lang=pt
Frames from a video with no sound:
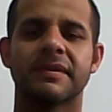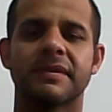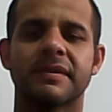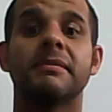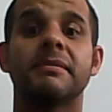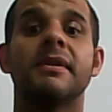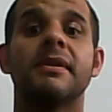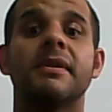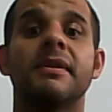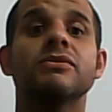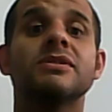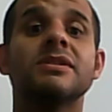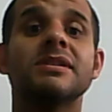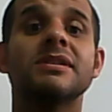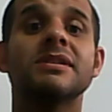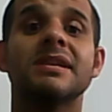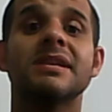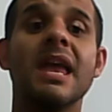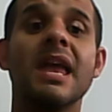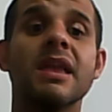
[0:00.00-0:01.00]
eu
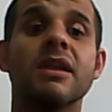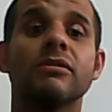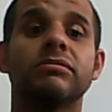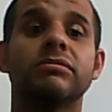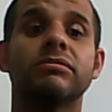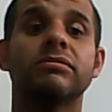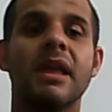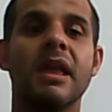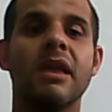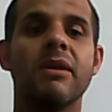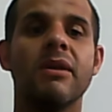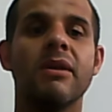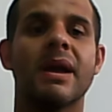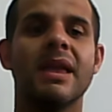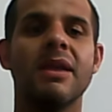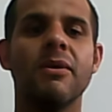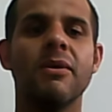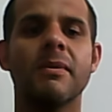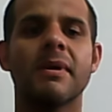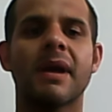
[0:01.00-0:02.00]
sei que eu tenho
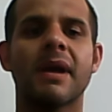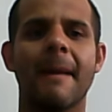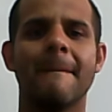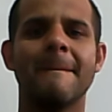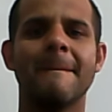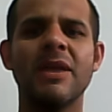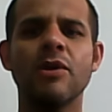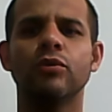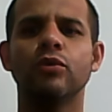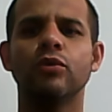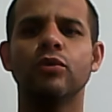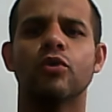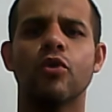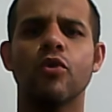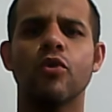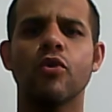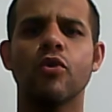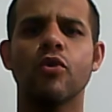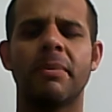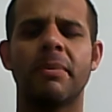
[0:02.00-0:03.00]
aí um caminho
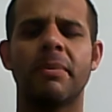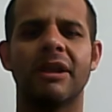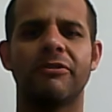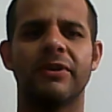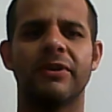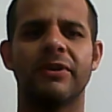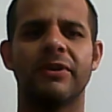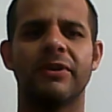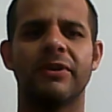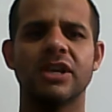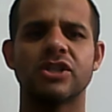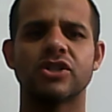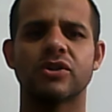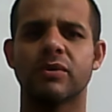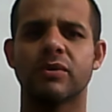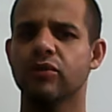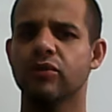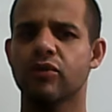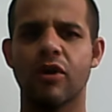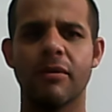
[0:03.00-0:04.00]
longo pela frente.
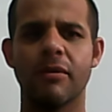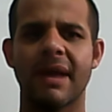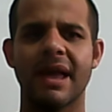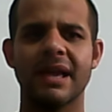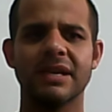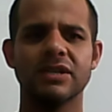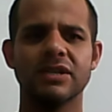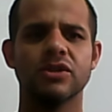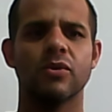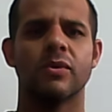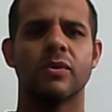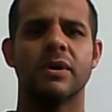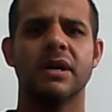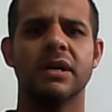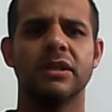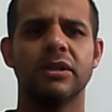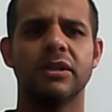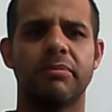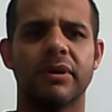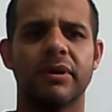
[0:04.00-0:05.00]
Quando começa o
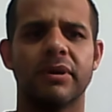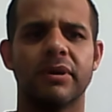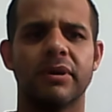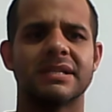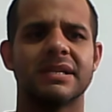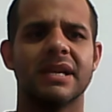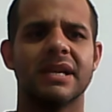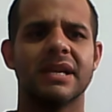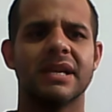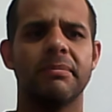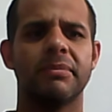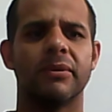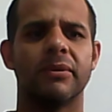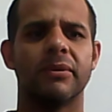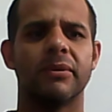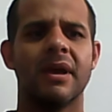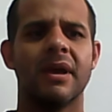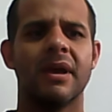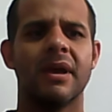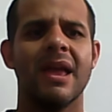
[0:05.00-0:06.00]
ano, por exemplo,
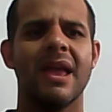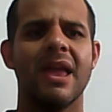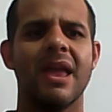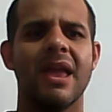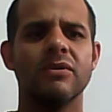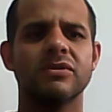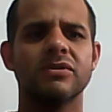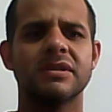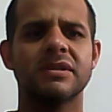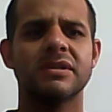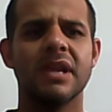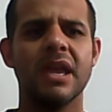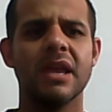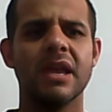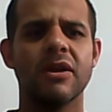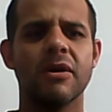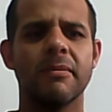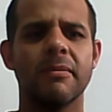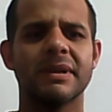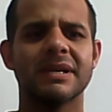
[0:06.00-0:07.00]
eu sei
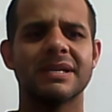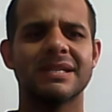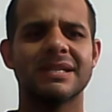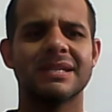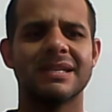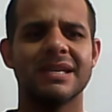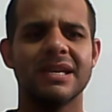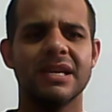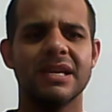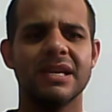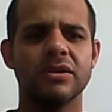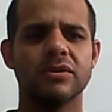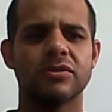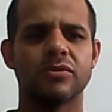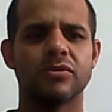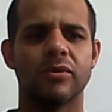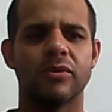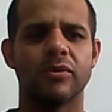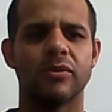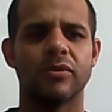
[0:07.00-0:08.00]
que eu
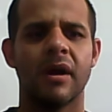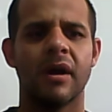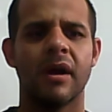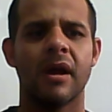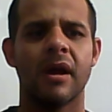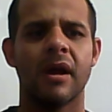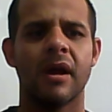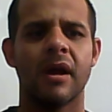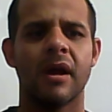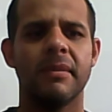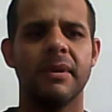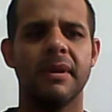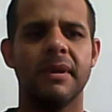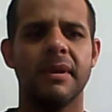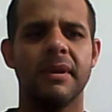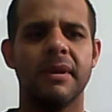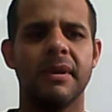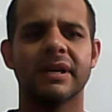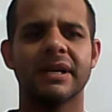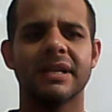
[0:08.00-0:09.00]
preciso me
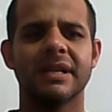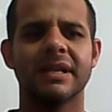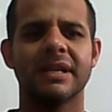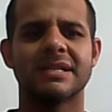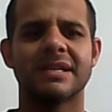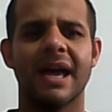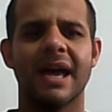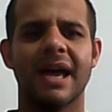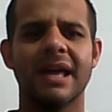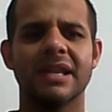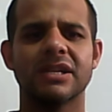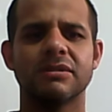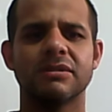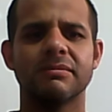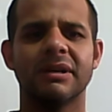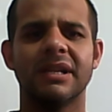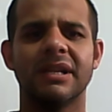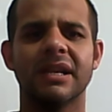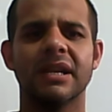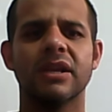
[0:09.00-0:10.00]
organizar de
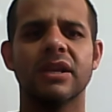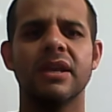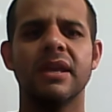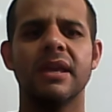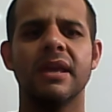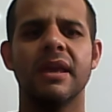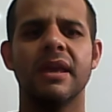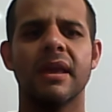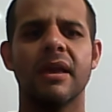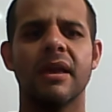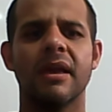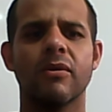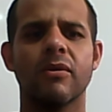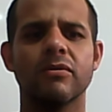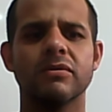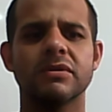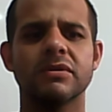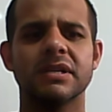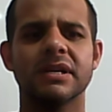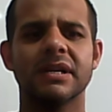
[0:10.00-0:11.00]
maneira que eu
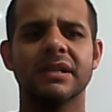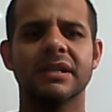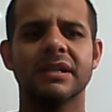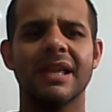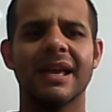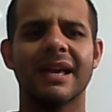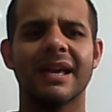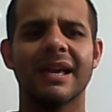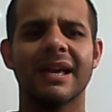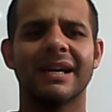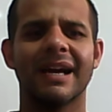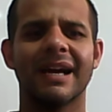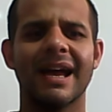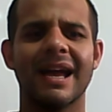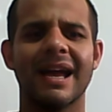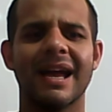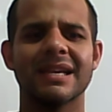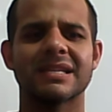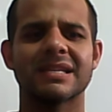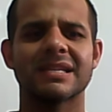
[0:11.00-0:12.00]
consiga ter
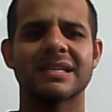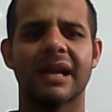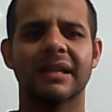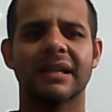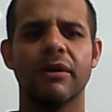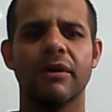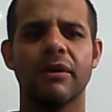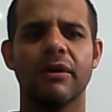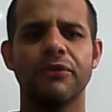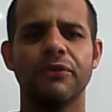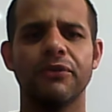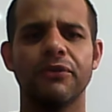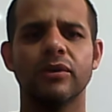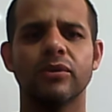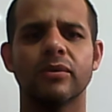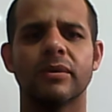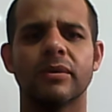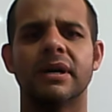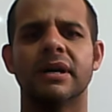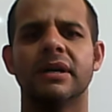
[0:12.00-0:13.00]
gás até o final
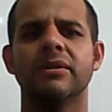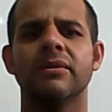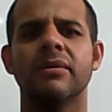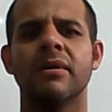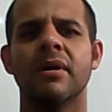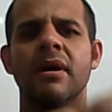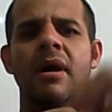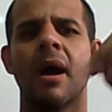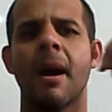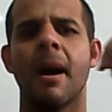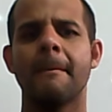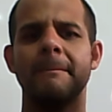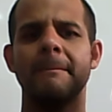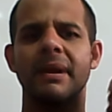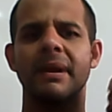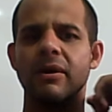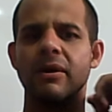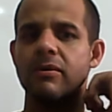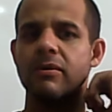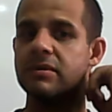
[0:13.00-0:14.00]
do ano
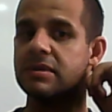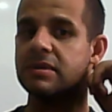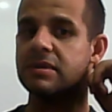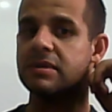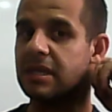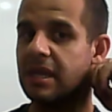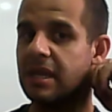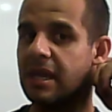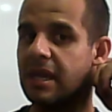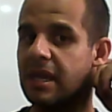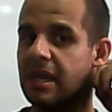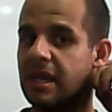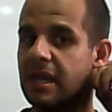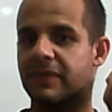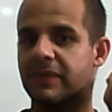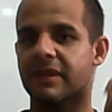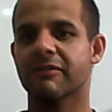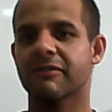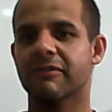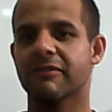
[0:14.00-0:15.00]
para conseguir
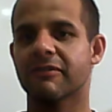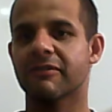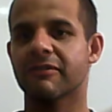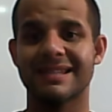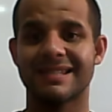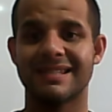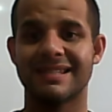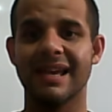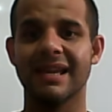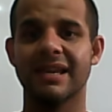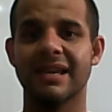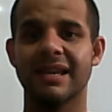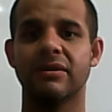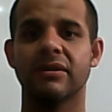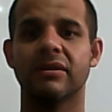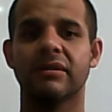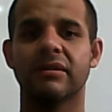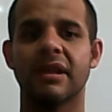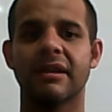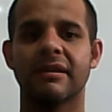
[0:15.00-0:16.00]
fazer aquilo que
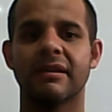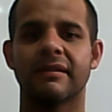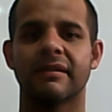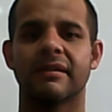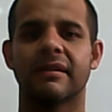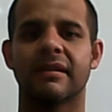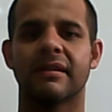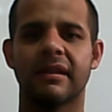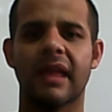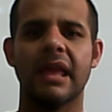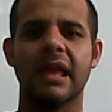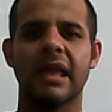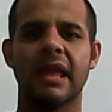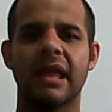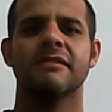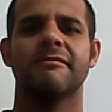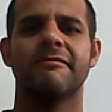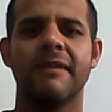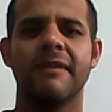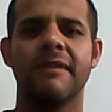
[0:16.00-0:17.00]
eu tenho que, tem que
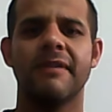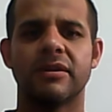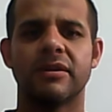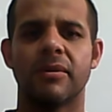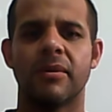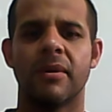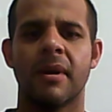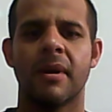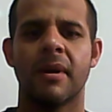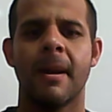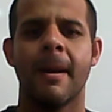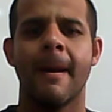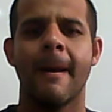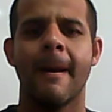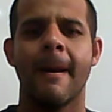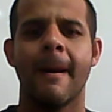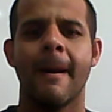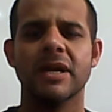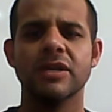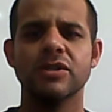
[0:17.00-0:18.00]
ser feito.
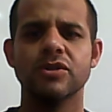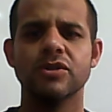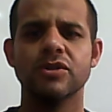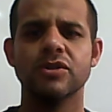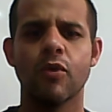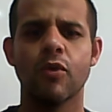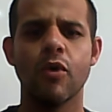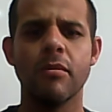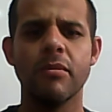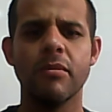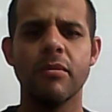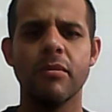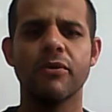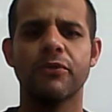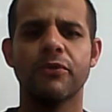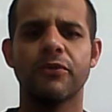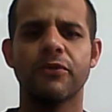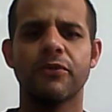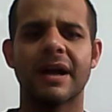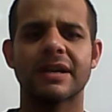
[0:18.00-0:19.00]
Mas como que eu
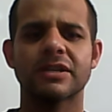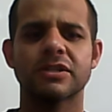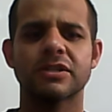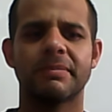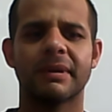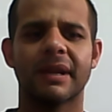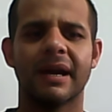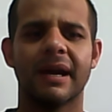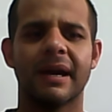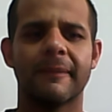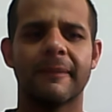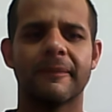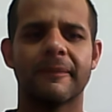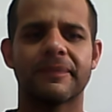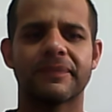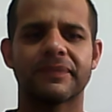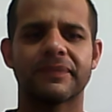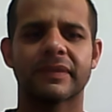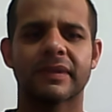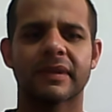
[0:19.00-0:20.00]
faço para
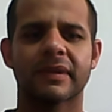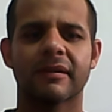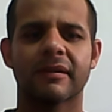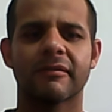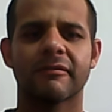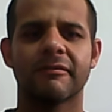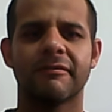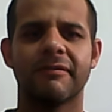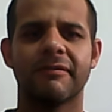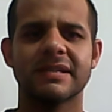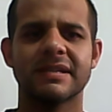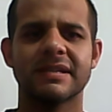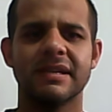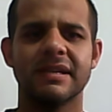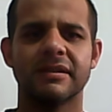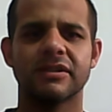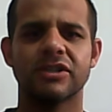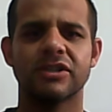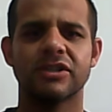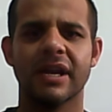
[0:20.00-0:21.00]
fazer
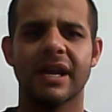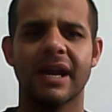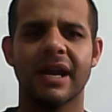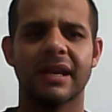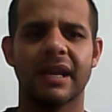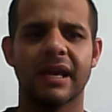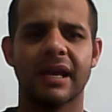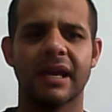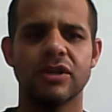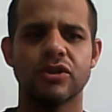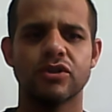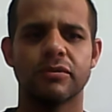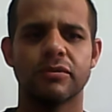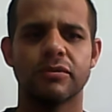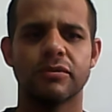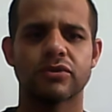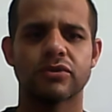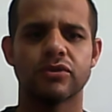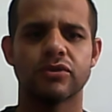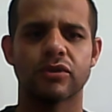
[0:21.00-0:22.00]
chegar a isso,
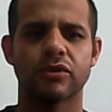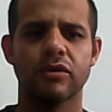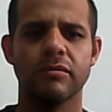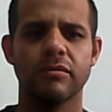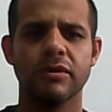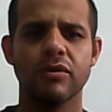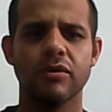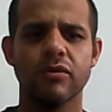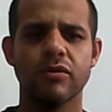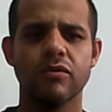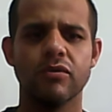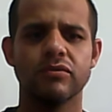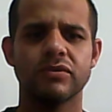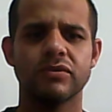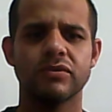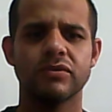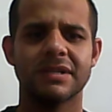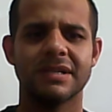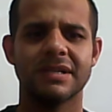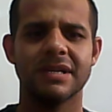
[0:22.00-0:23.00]
professor? Como que eu
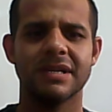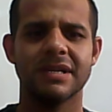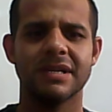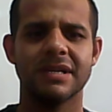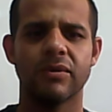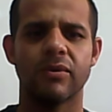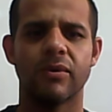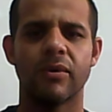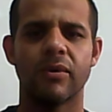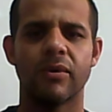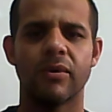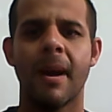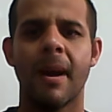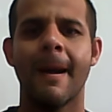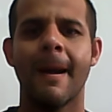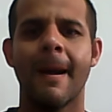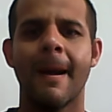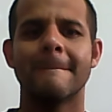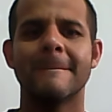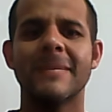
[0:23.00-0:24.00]
consigo
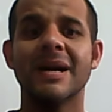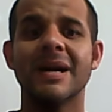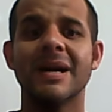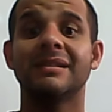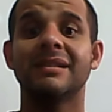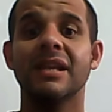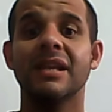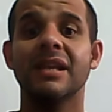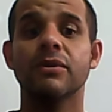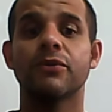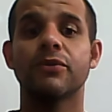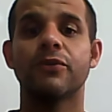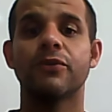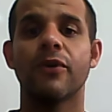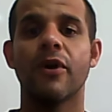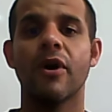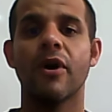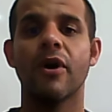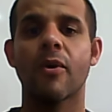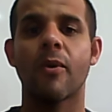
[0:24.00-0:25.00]
manter o
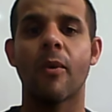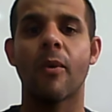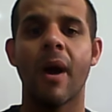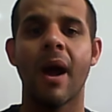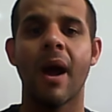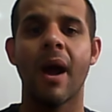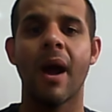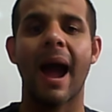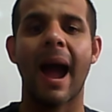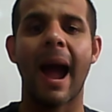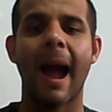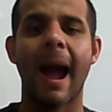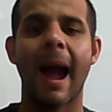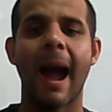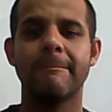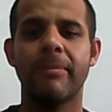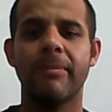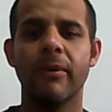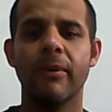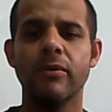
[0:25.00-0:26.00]
foco a
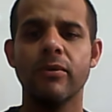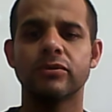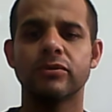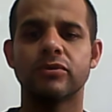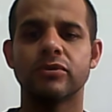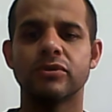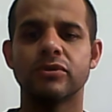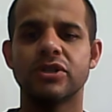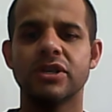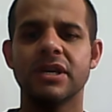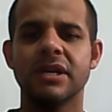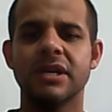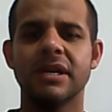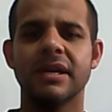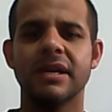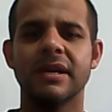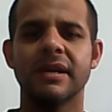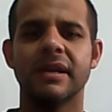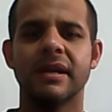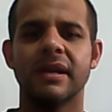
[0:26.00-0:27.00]
ponto
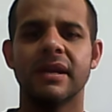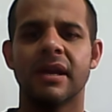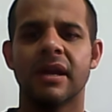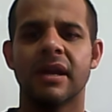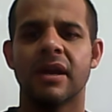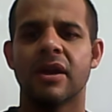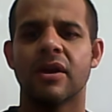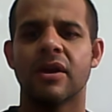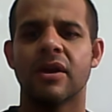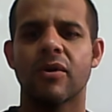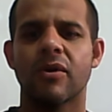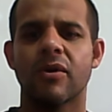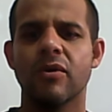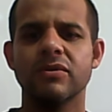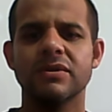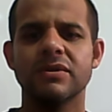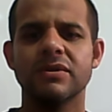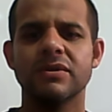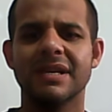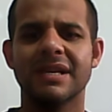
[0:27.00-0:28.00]
de
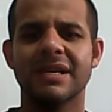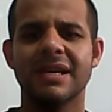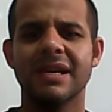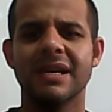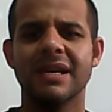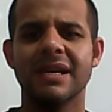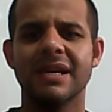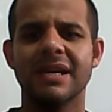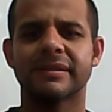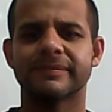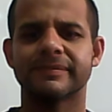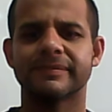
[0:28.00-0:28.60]
conseguir